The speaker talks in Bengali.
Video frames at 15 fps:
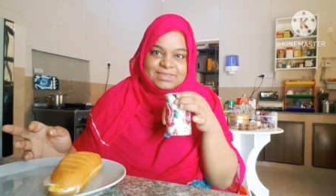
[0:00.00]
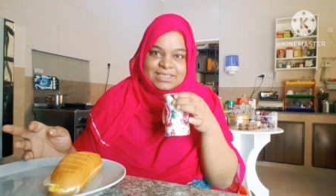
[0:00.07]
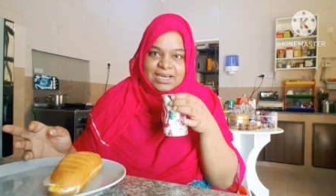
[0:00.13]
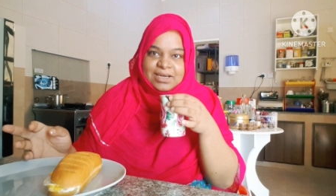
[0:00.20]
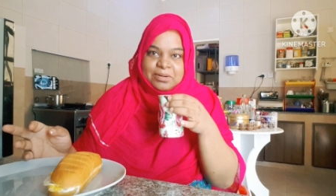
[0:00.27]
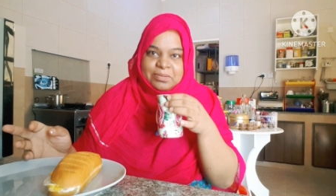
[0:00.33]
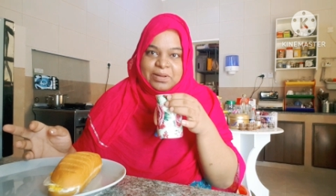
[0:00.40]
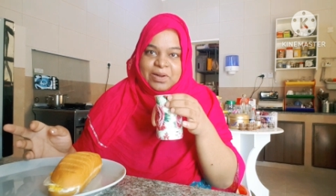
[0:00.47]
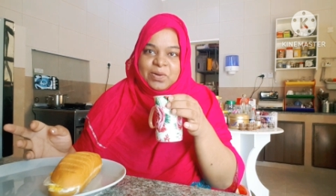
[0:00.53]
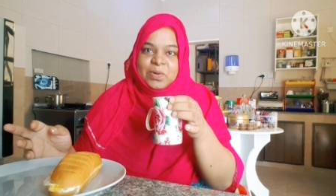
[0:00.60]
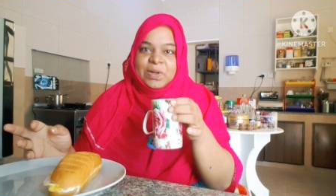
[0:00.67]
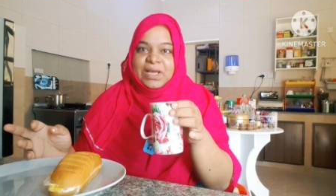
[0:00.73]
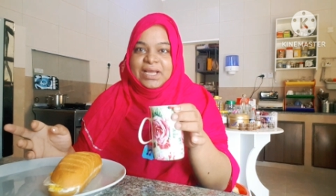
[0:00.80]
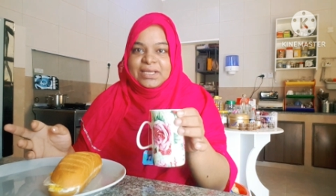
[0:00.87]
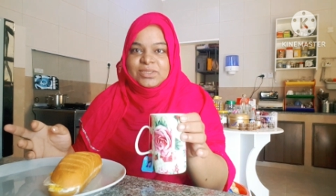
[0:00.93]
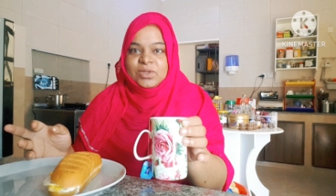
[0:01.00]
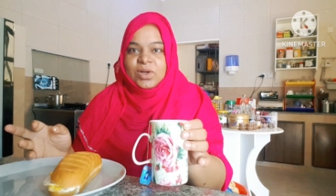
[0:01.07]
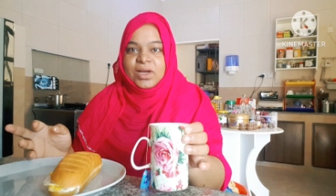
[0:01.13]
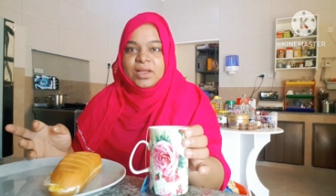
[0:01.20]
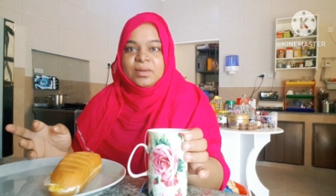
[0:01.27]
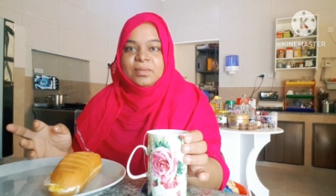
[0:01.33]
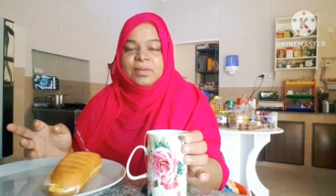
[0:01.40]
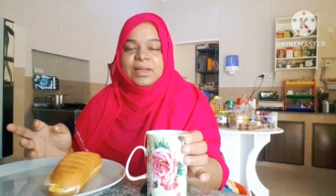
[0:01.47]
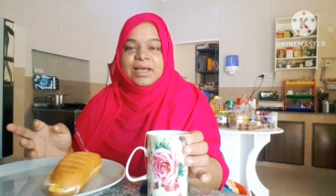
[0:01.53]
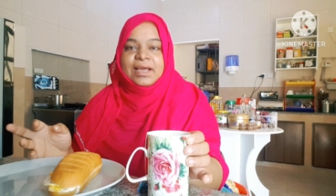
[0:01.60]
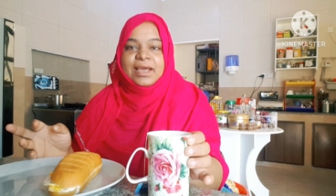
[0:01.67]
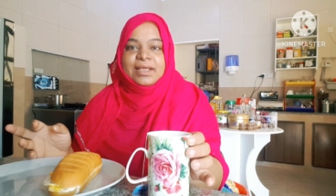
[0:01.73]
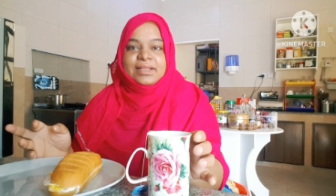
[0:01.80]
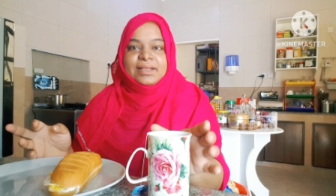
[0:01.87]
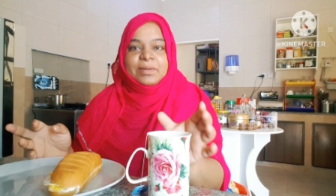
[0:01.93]
চাটা ভালো লাগে সকালবেলা
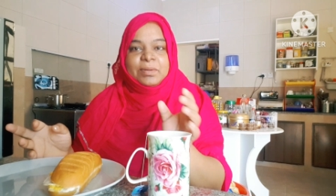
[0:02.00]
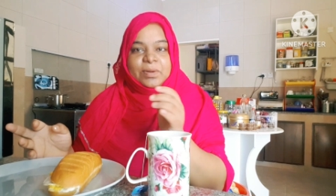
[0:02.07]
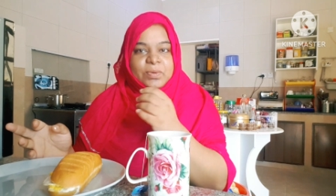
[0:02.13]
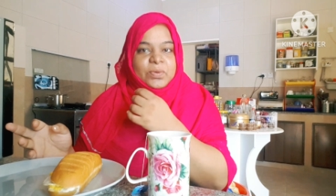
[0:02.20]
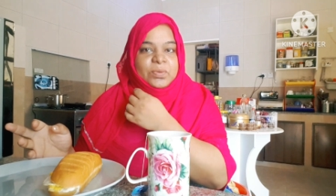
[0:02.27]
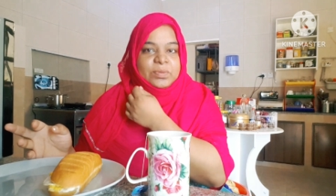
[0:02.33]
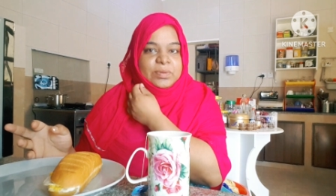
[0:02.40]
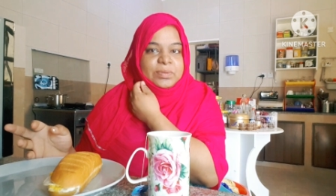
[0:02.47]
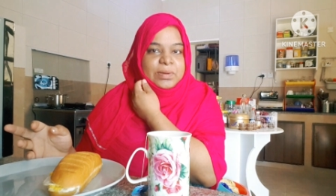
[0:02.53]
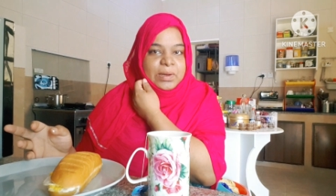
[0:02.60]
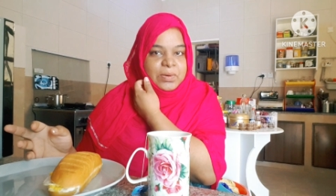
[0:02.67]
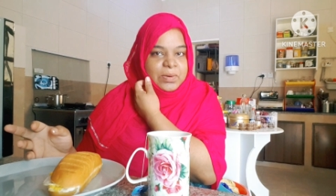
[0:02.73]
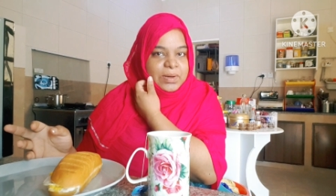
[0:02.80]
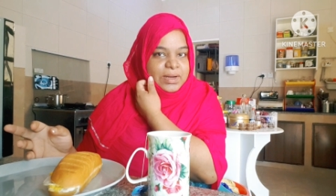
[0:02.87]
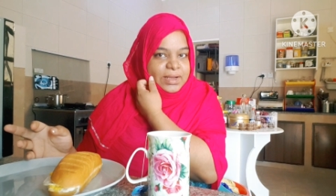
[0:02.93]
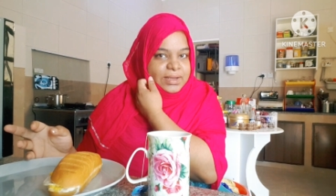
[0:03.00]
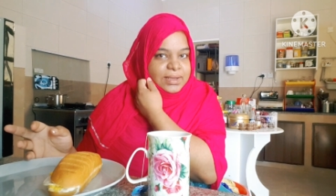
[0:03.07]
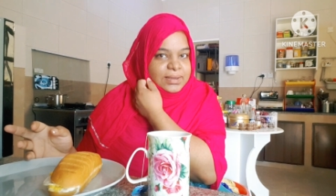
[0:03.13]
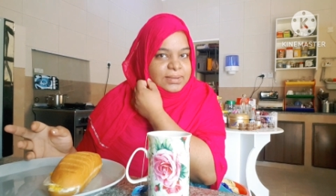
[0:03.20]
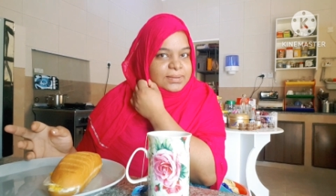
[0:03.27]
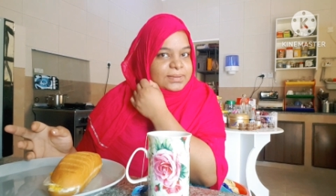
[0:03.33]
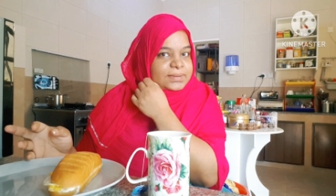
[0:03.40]
খাইতে আমার খুবই ভালো লাগে